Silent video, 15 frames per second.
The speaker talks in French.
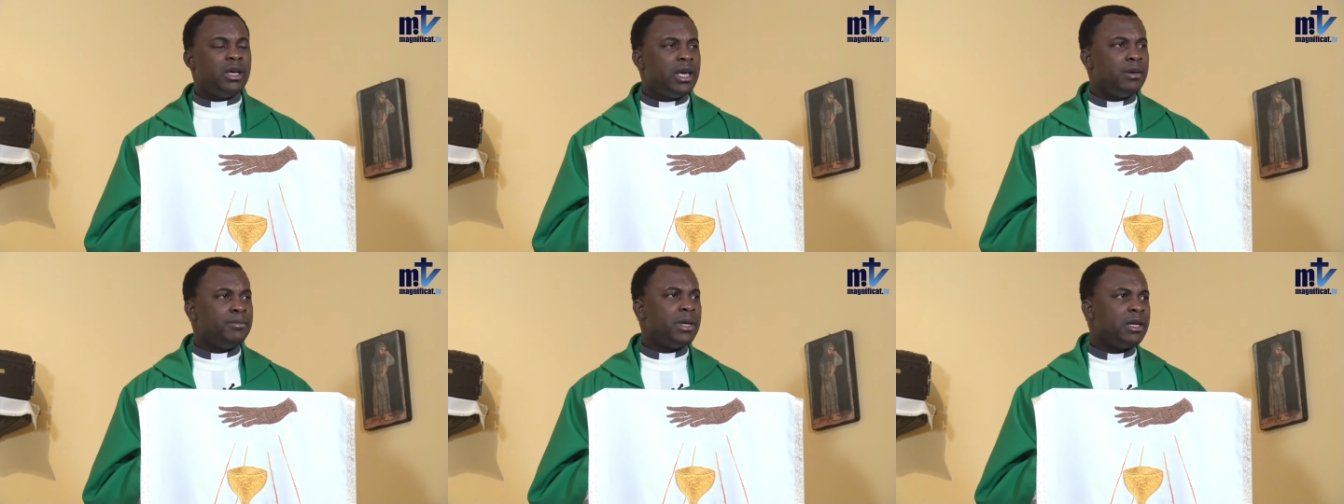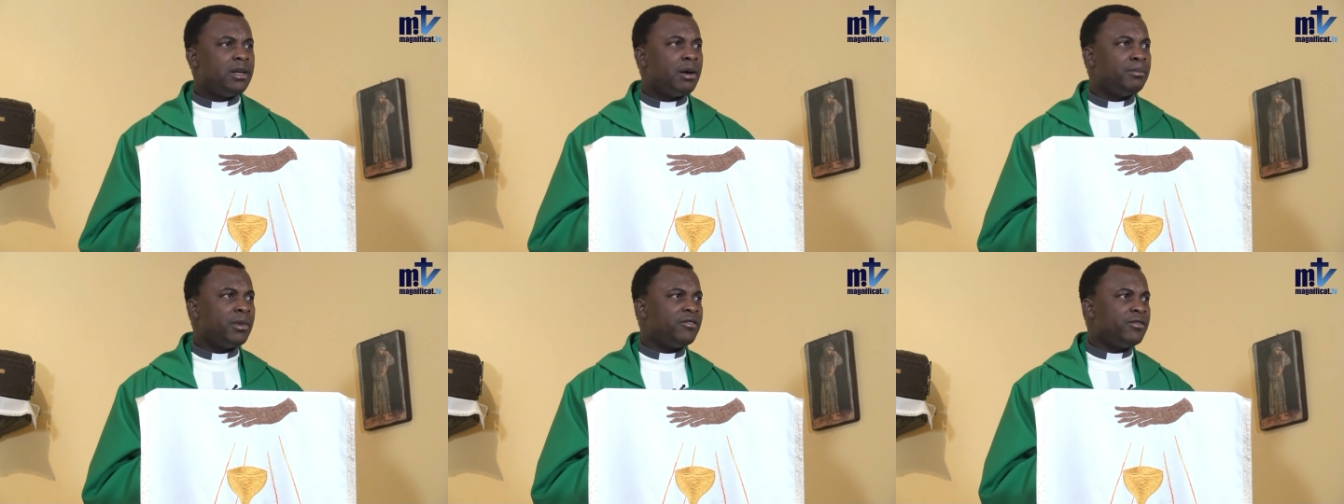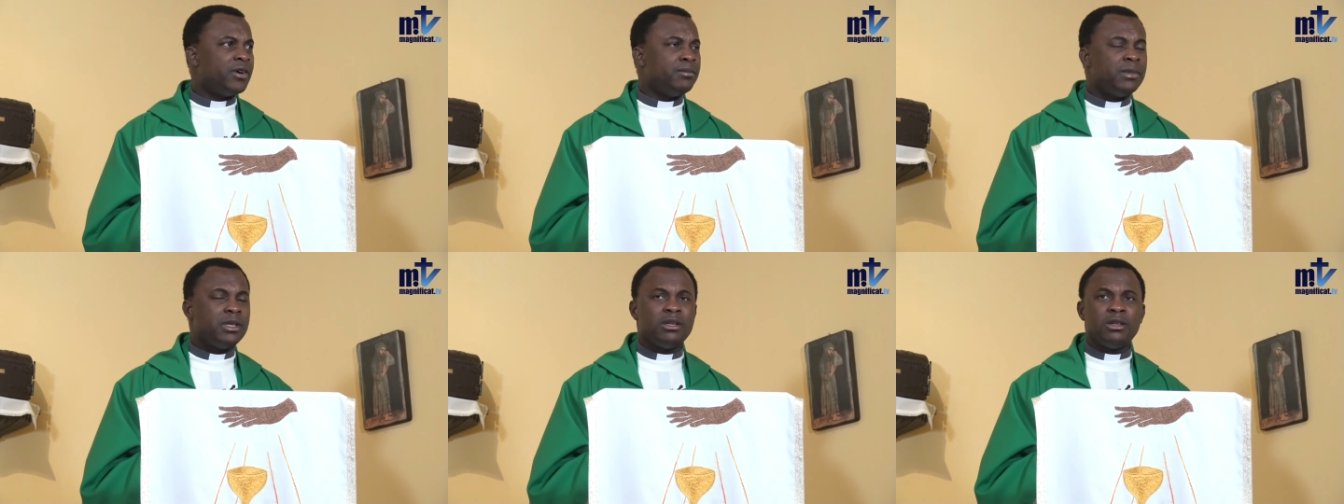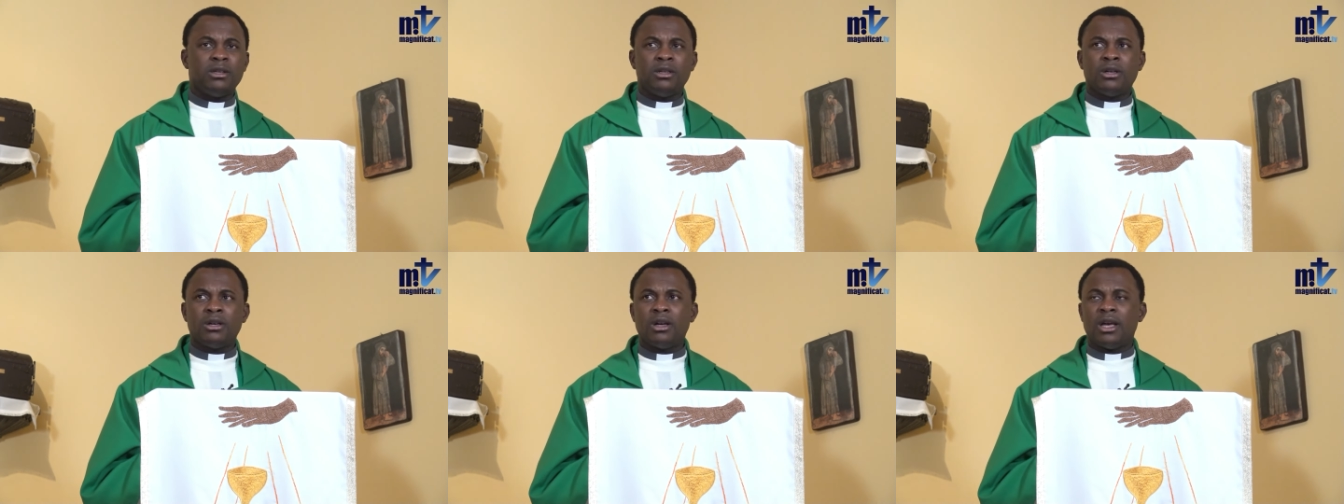aimée dans ma
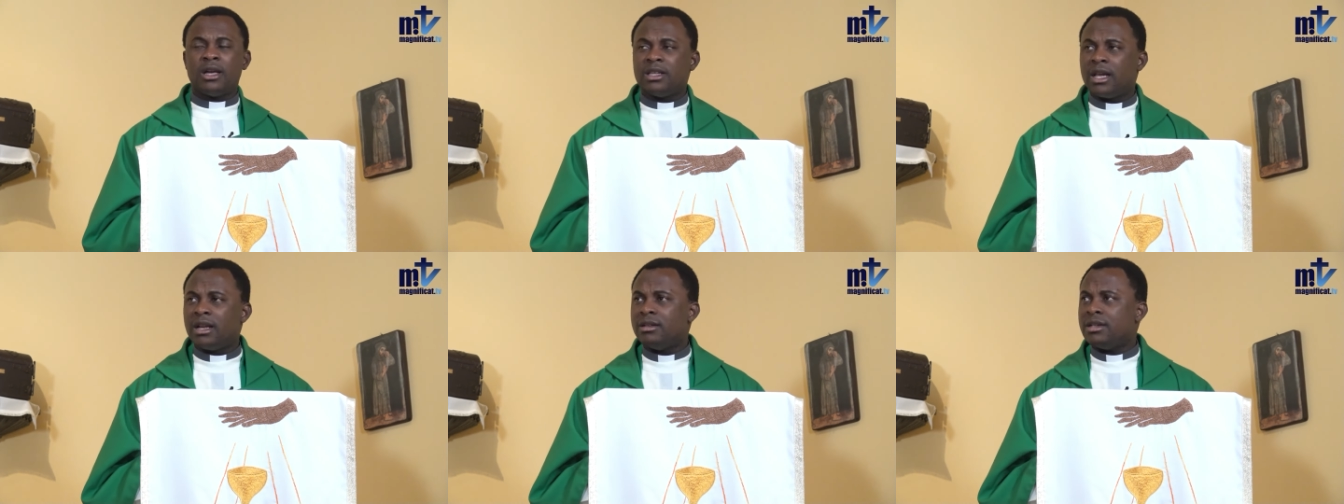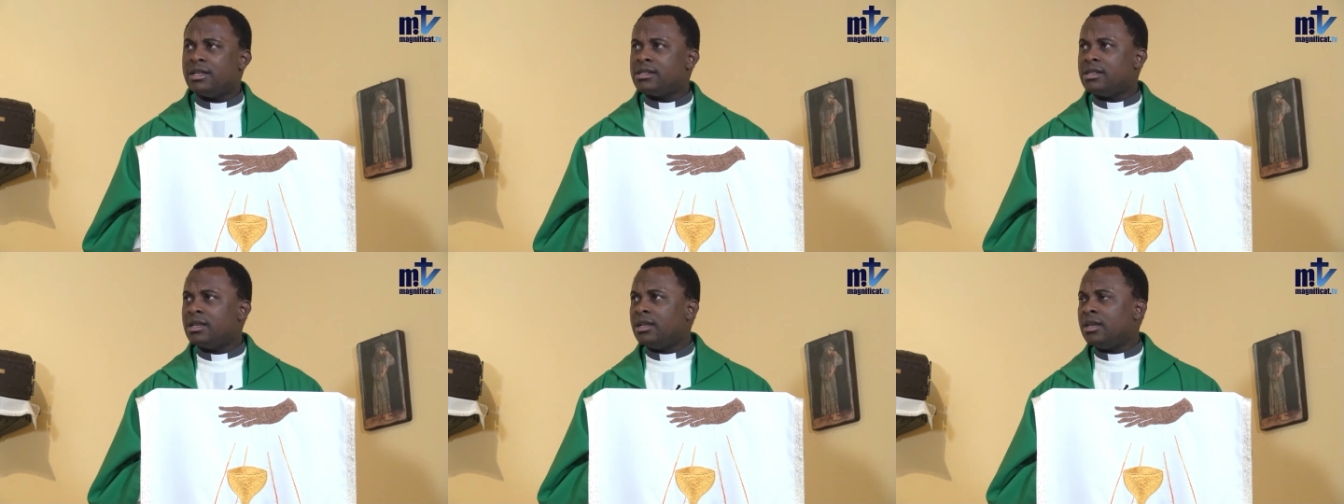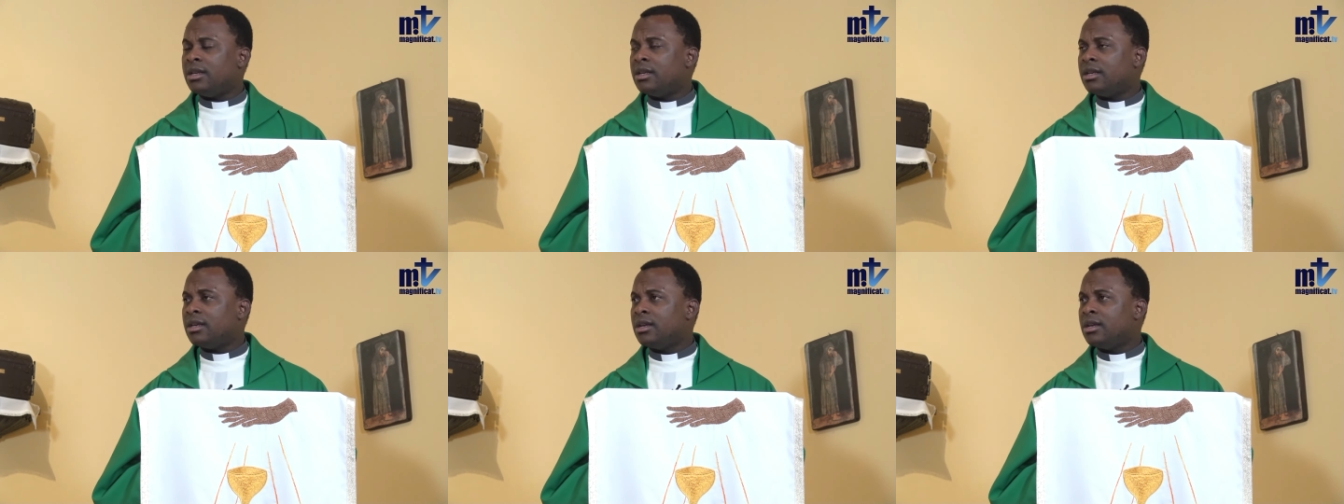famille est-elle décédée,